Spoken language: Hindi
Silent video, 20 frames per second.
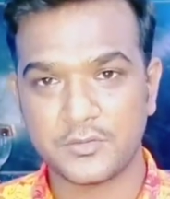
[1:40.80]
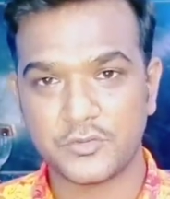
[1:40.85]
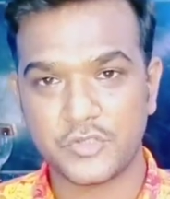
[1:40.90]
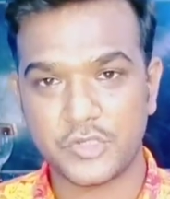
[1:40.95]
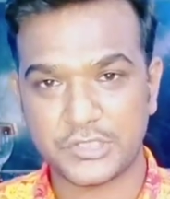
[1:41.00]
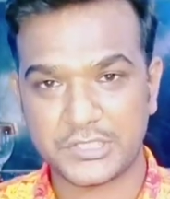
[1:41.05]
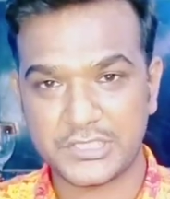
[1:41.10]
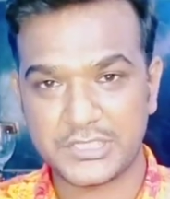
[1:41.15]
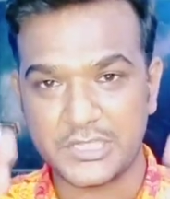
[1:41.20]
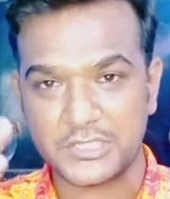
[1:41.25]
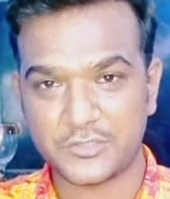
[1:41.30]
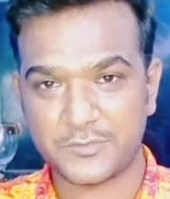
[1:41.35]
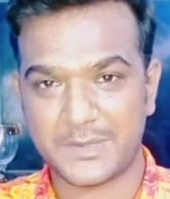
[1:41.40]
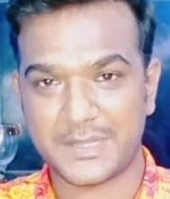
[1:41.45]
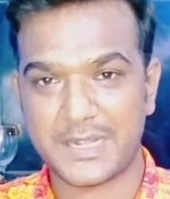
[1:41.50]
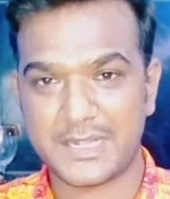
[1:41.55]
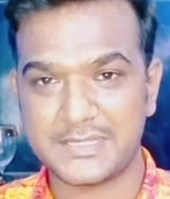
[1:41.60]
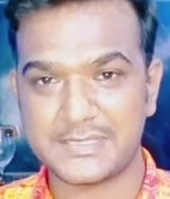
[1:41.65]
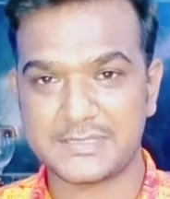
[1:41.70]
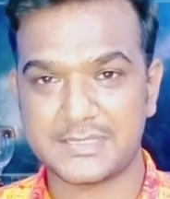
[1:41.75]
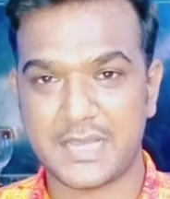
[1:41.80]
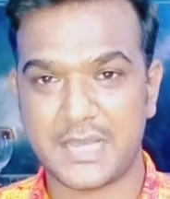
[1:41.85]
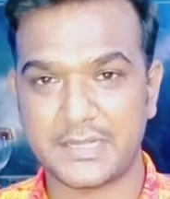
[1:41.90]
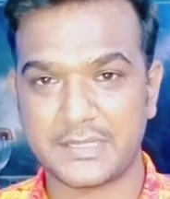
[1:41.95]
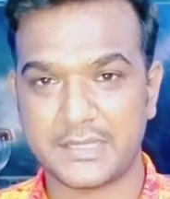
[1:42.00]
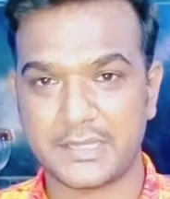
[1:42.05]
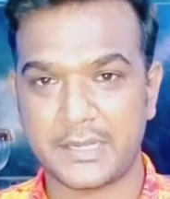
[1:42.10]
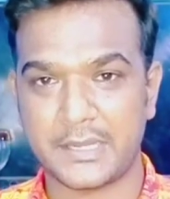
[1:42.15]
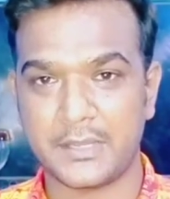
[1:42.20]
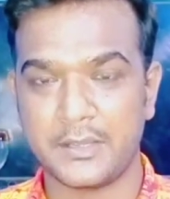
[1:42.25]
जो इतनी देर तुम्हारा इंतजार
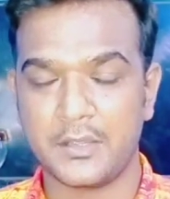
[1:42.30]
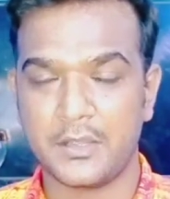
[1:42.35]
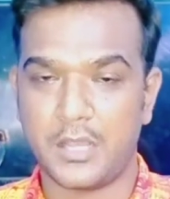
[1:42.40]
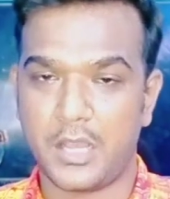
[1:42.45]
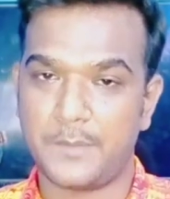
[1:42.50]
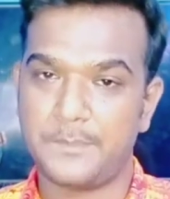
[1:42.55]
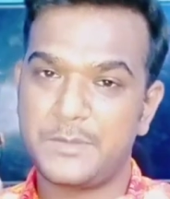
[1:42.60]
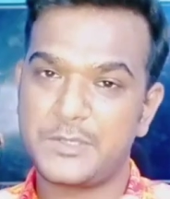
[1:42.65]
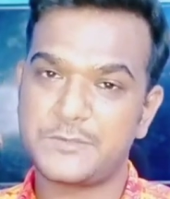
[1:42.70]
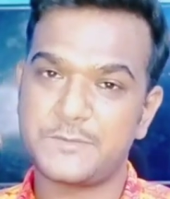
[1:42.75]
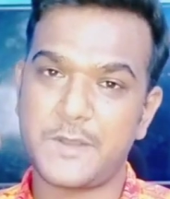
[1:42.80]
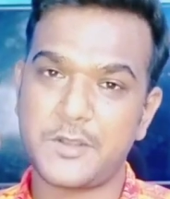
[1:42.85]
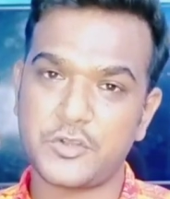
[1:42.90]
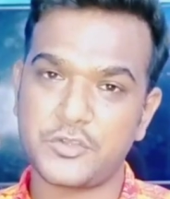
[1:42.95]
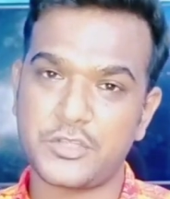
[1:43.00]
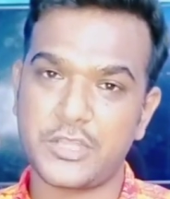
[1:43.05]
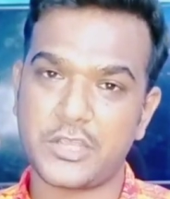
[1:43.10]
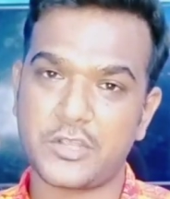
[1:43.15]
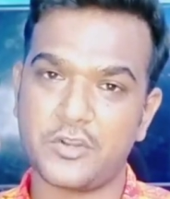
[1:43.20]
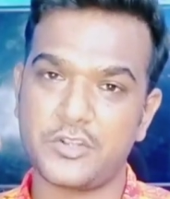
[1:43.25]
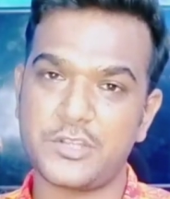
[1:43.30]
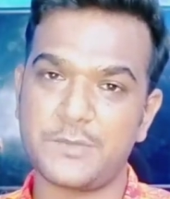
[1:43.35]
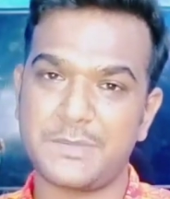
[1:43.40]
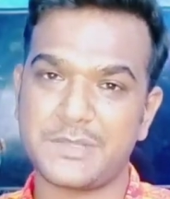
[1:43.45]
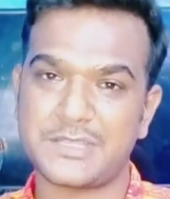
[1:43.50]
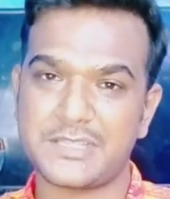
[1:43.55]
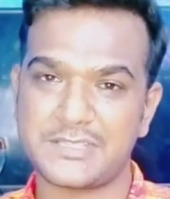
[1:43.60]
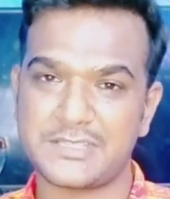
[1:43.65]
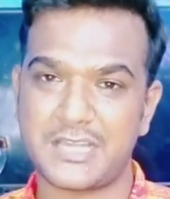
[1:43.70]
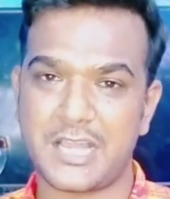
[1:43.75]
करें अब मिसबा को देख लो जी
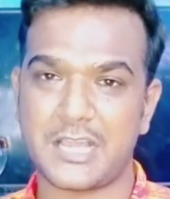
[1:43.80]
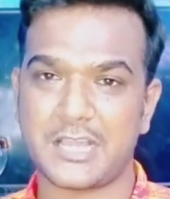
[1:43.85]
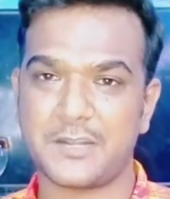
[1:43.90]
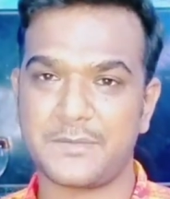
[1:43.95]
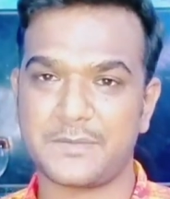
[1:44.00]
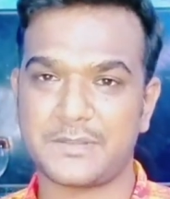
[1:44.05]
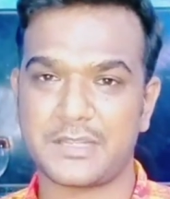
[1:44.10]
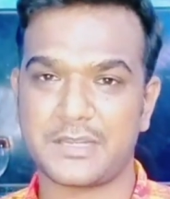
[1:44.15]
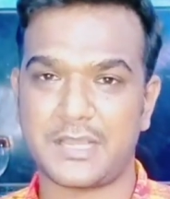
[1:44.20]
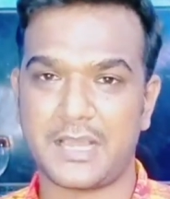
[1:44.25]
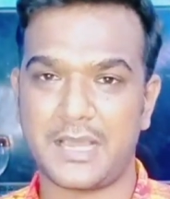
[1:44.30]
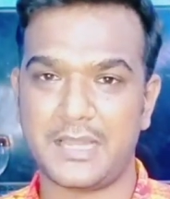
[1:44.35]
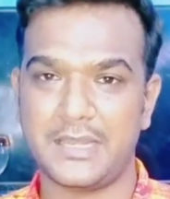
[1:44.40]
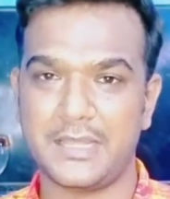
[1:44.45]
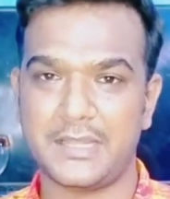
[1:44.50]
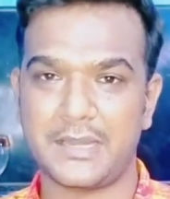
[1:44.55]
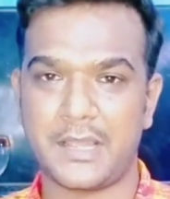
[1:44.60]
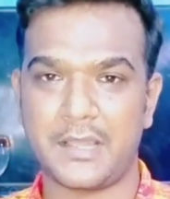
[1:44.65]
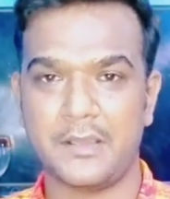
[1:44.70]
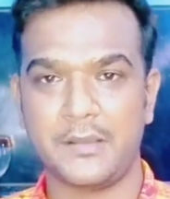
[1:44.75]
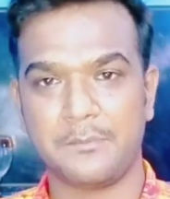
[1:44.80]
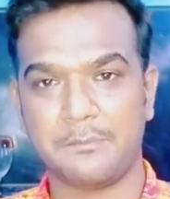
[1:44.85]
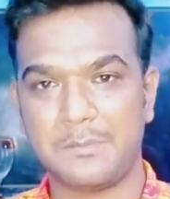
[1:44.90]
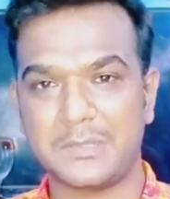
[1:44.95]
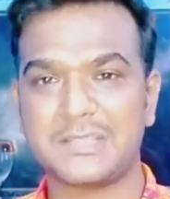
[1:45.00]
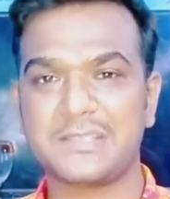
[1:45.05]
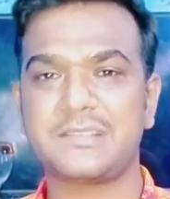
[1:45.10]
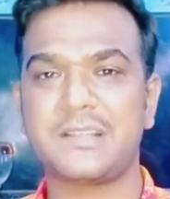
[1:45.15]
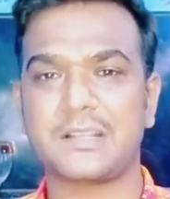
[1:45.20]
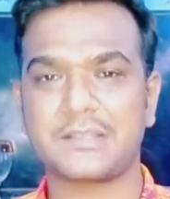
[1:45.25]
बत्तीस लाख रुपये तनख्वाह ले रहा है
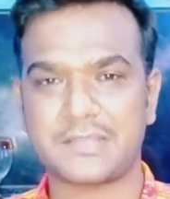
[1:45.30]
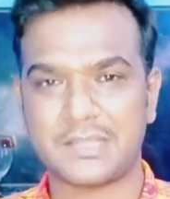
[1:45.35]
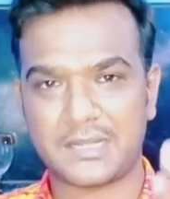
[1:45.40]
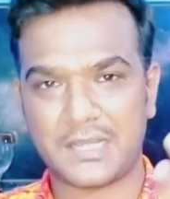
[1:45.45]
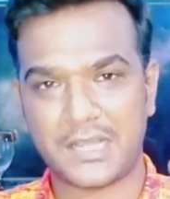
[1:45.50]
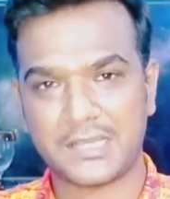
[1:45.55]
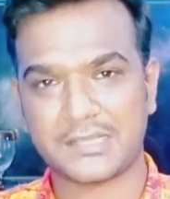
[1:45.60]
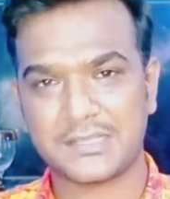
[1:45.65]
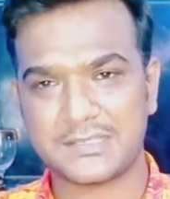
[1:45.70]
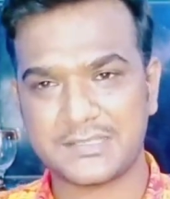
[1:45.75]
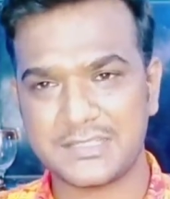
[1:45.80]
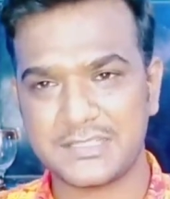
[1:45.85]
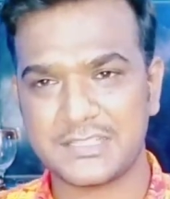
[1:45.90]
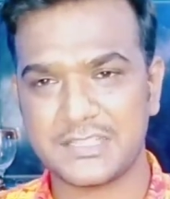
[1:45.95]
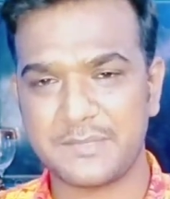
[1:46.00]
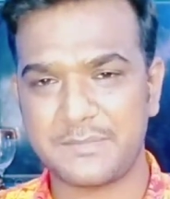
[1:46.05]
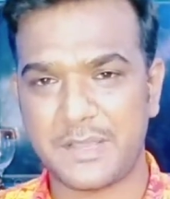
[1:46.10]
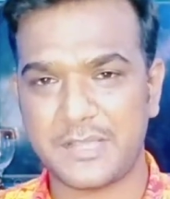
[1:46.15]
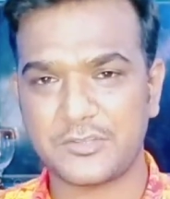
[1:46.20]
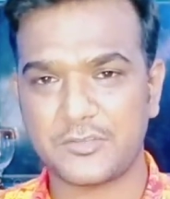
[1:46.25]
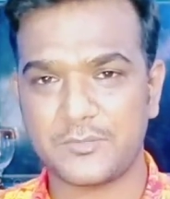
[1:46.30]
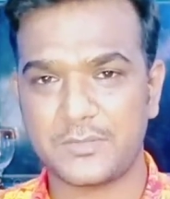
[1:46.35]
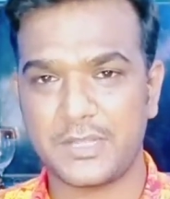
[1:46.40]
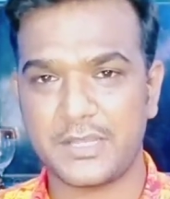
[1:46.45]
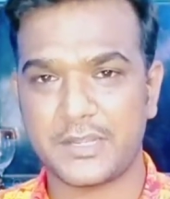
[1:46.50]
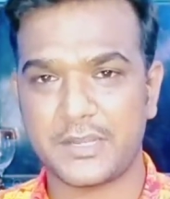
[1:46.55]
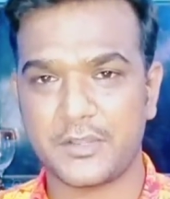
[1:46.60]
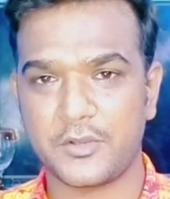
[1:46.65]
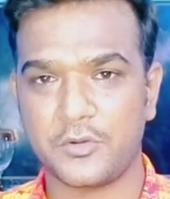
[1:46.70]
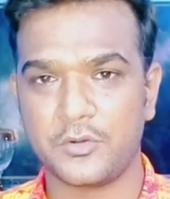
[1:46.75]
बत्तीस लाख तनख्वाह किस चीज़ की भाई तुम
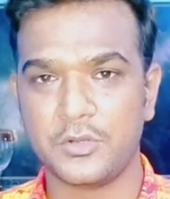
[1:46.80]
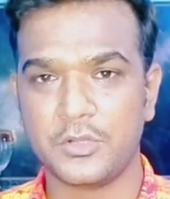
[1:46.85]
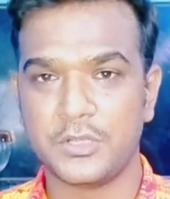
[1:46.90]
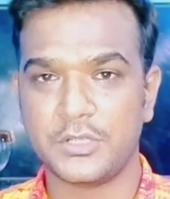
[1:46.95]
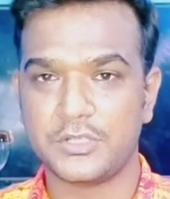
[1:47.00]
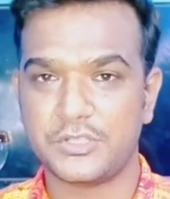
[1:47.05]
ले रहे हो